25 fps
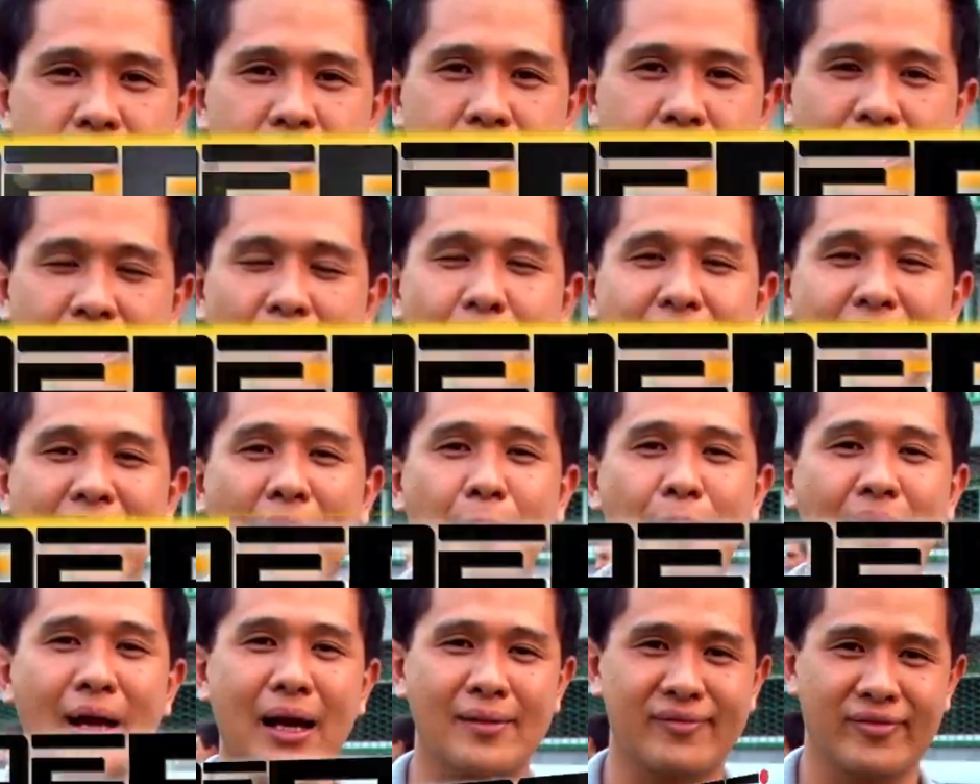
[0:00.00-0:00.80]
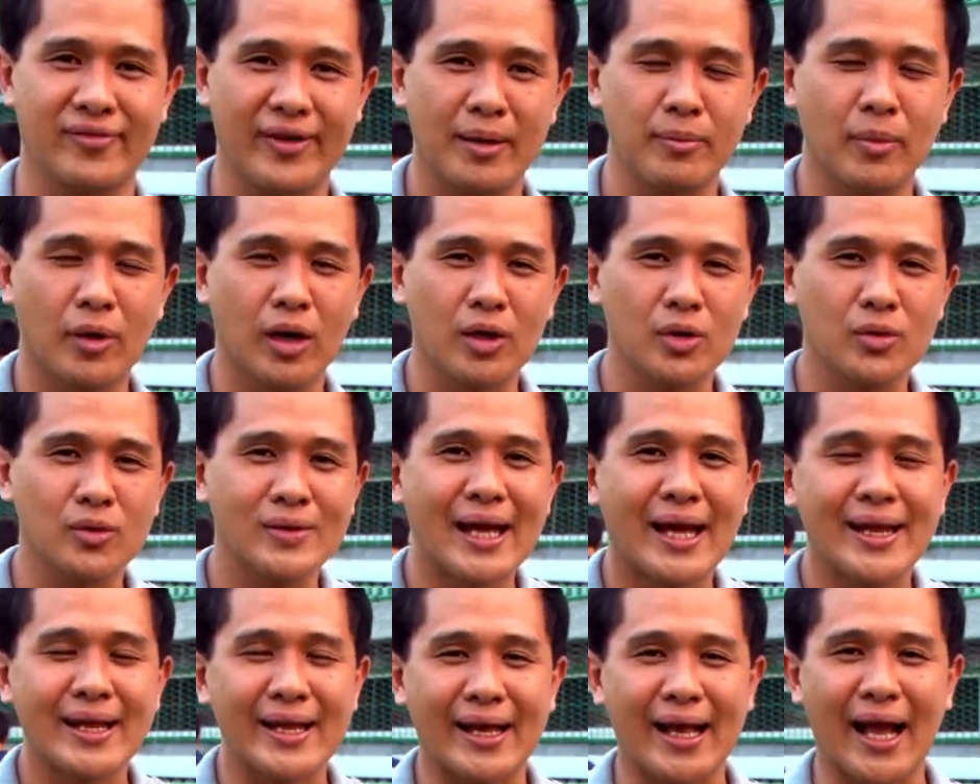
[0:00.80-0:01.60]
ครับย้ำกับแฟนบอลทุ
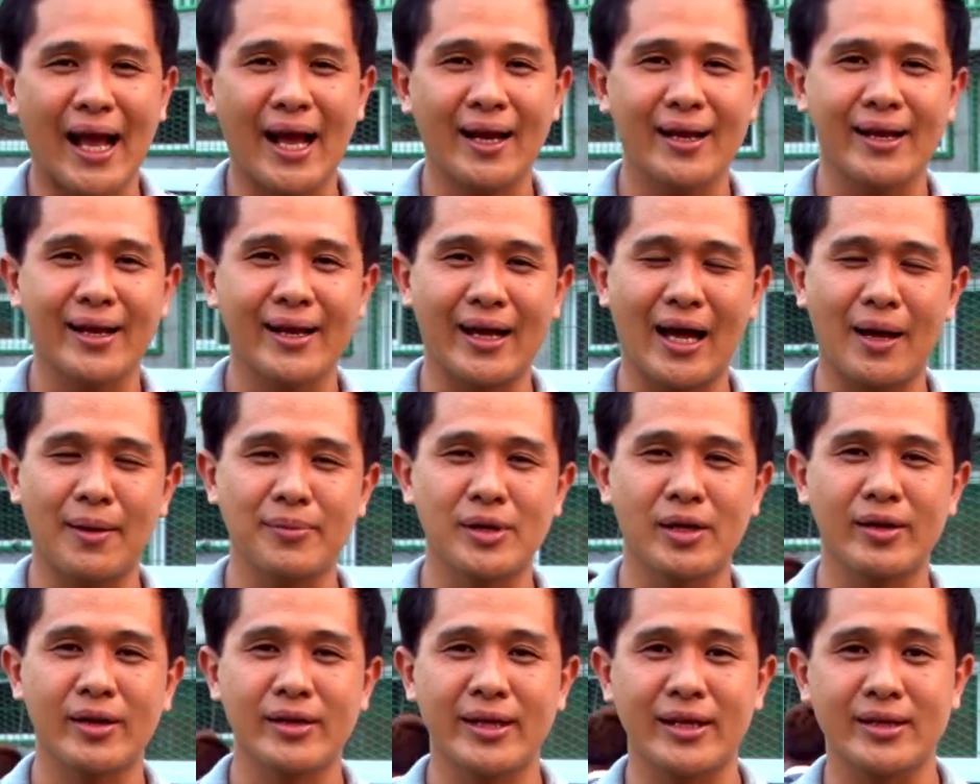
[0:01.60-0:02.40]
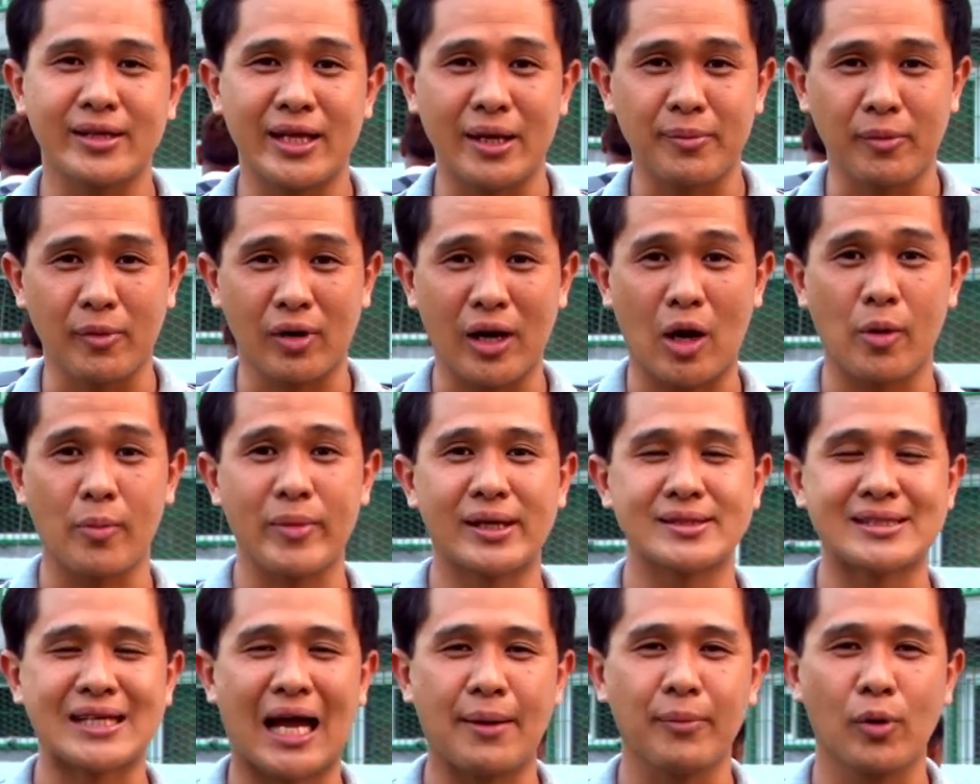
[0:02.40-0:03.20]
กท่านอีกครั้งนะครับเจ้าหน้าที่ทีมของเรา
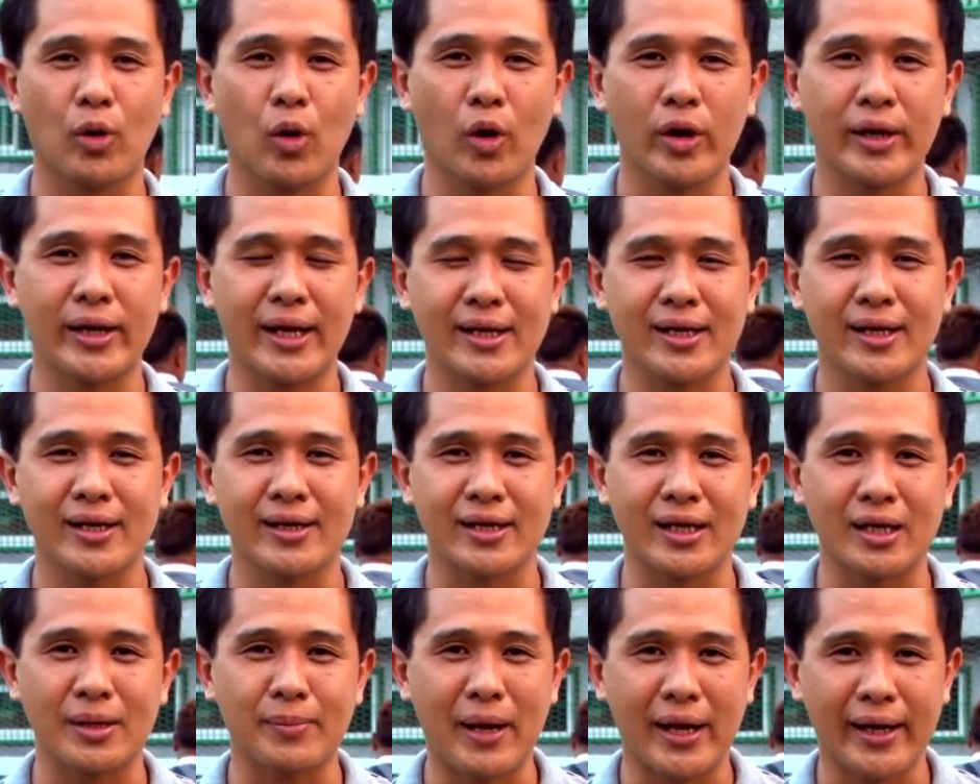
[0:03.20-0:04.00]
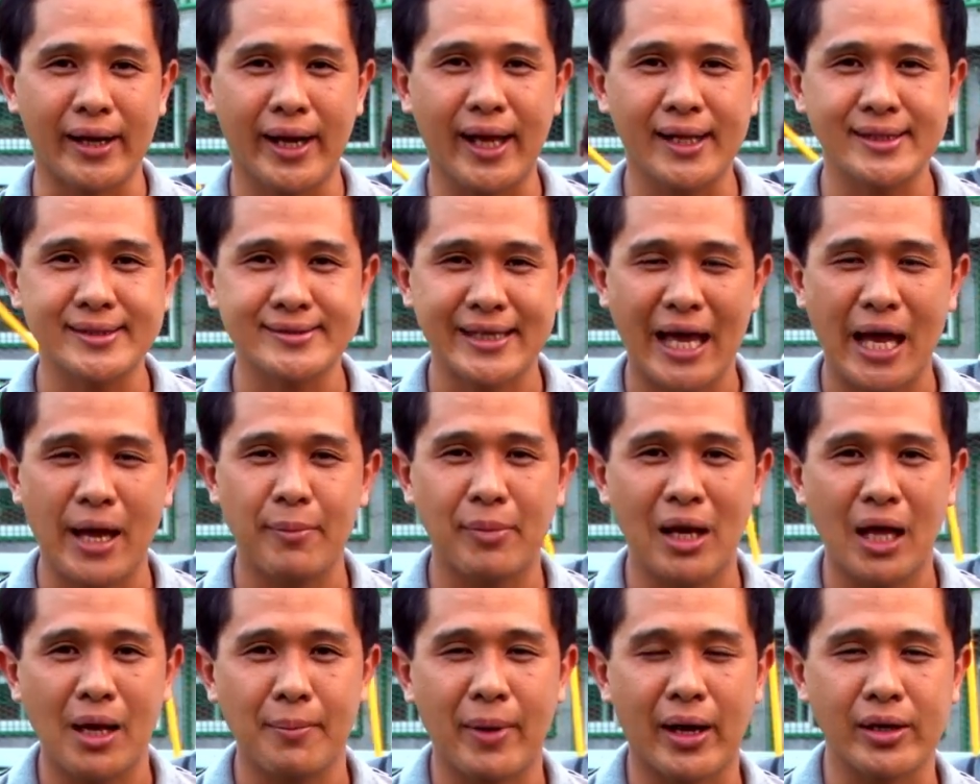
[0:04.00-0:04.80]
มี 3 คนนั่นก็คือบังเดสแซ
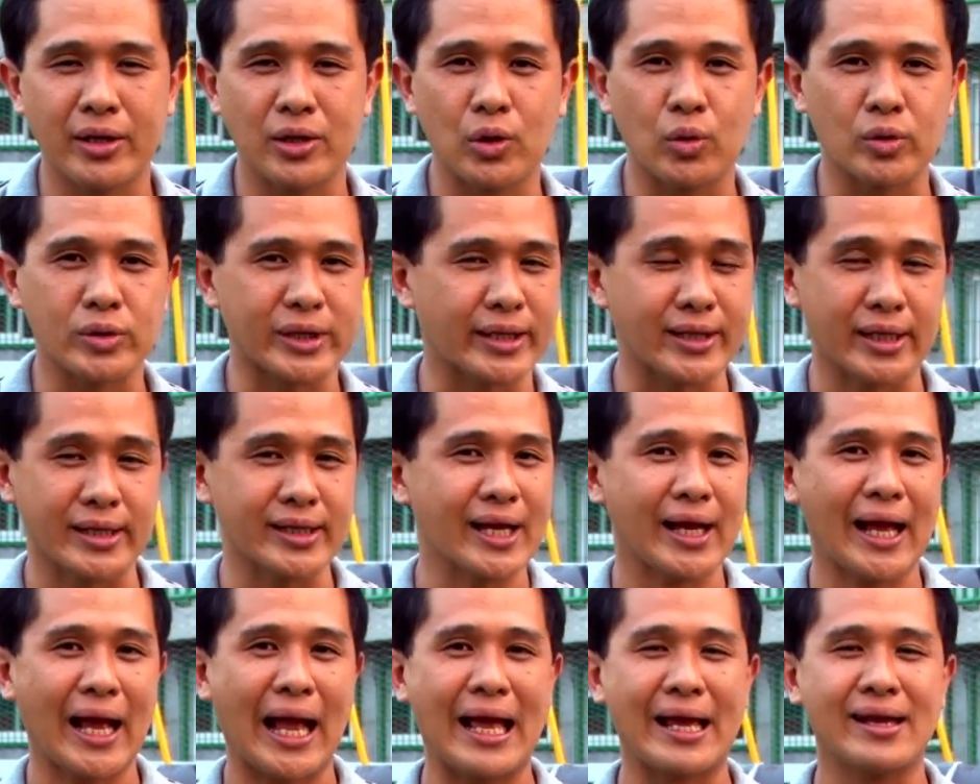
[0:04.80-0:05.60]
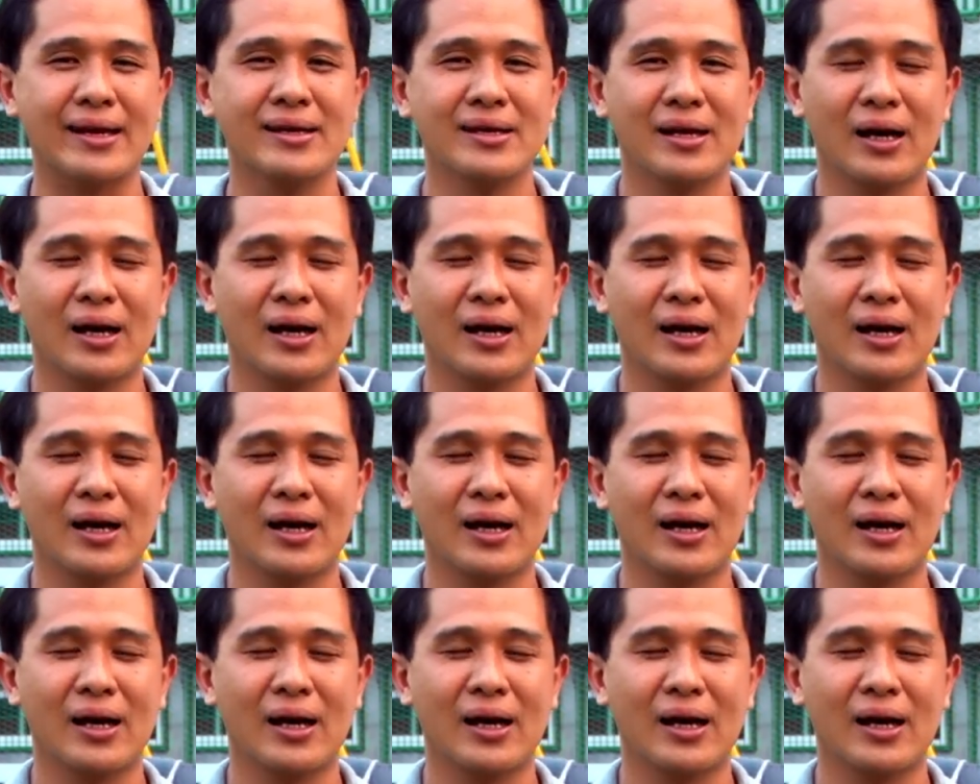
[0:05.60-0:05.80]
มและบังยูแต่ถึงยังไง